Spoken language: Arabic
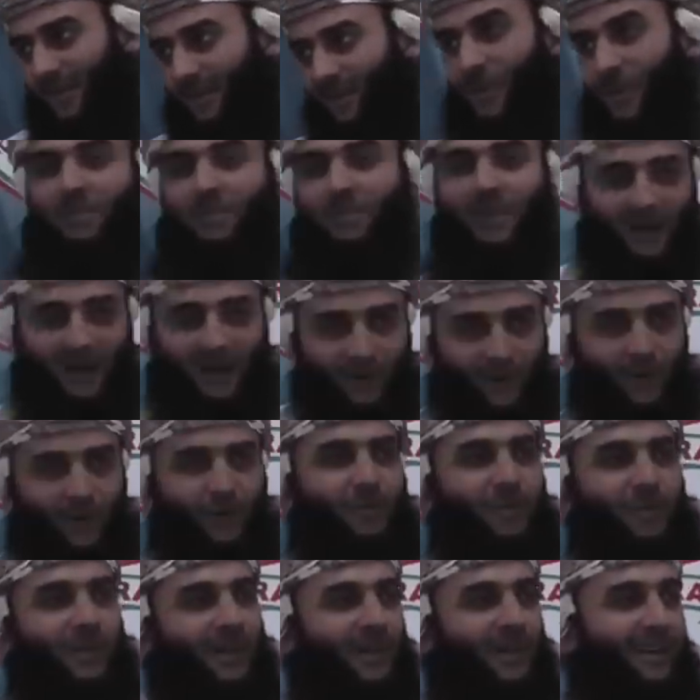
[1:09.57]
وهم
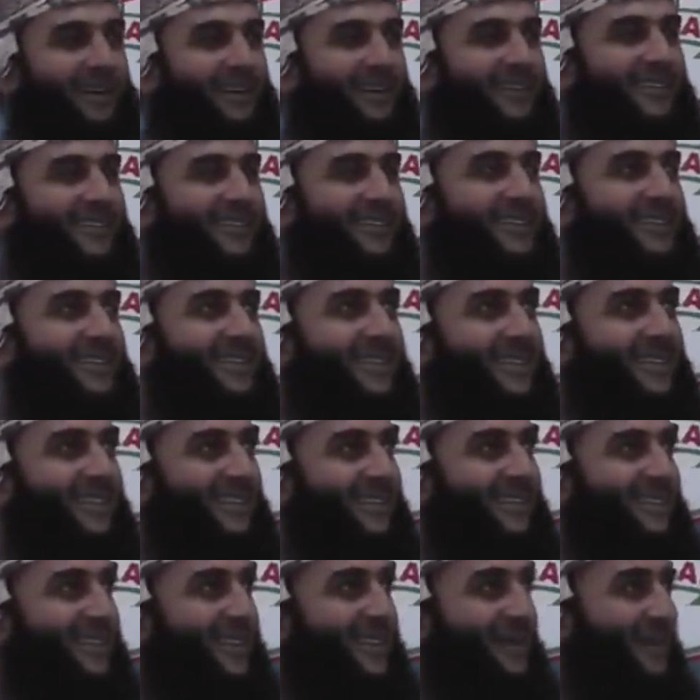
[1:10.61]
أعوذ بالله
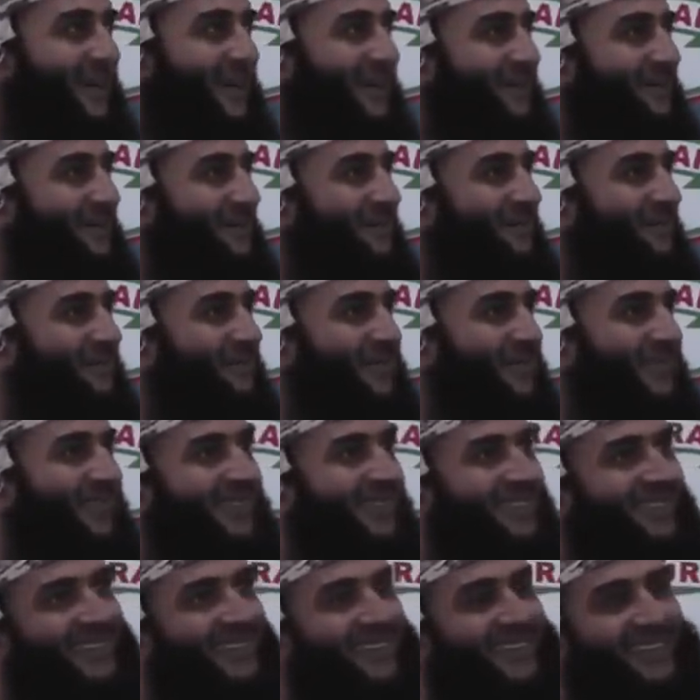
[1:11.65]
طبعا
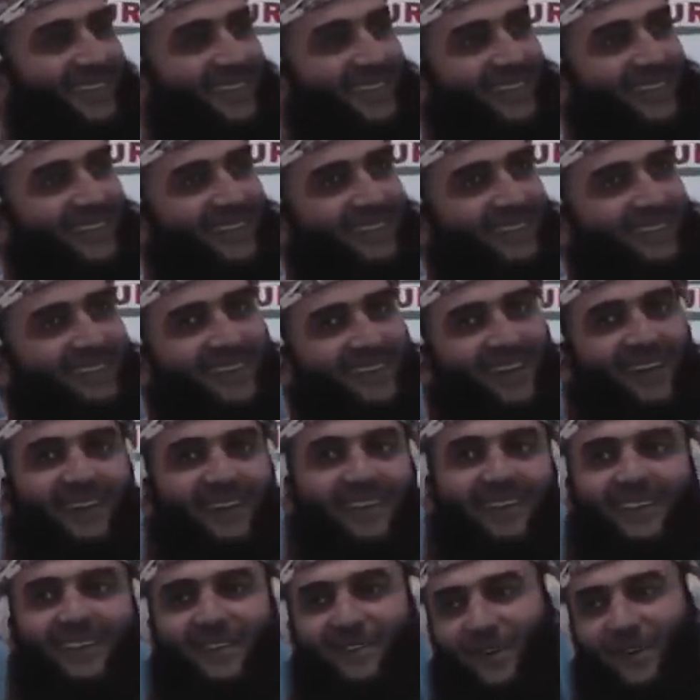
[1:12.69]

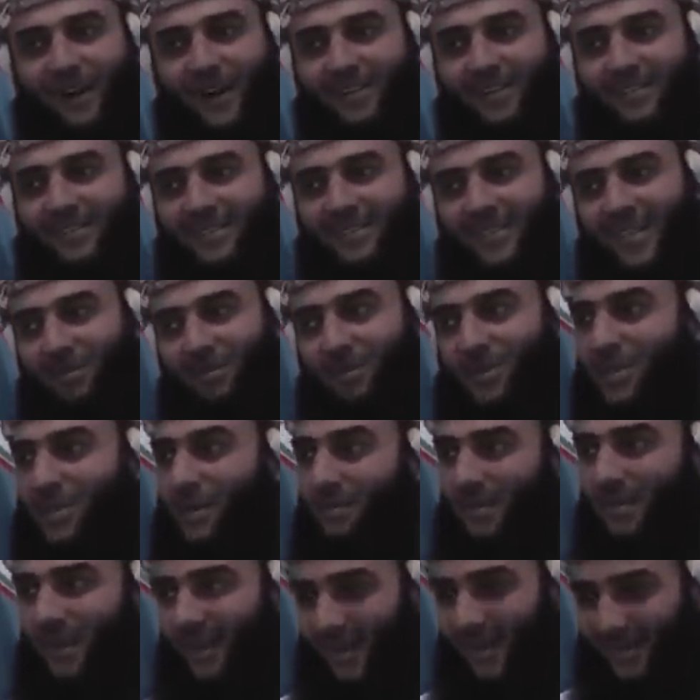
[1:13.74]
يعني فقط هي
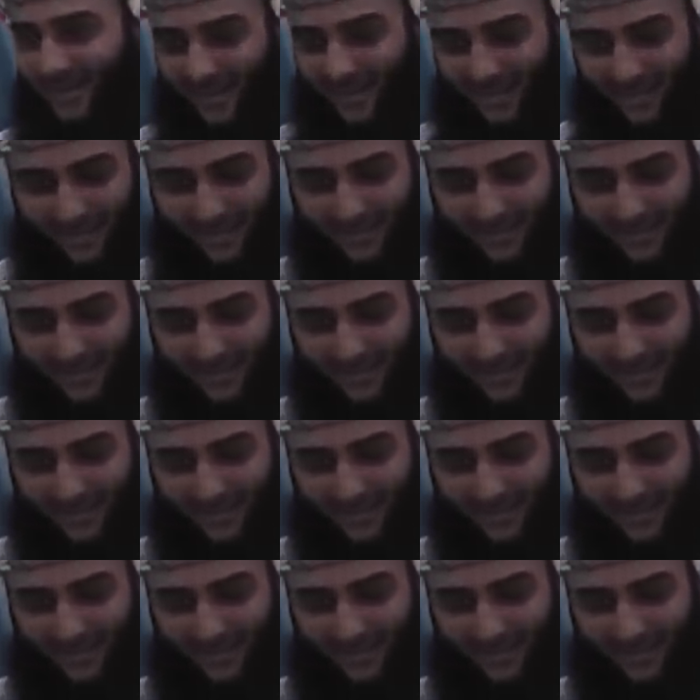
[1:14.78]
مسميات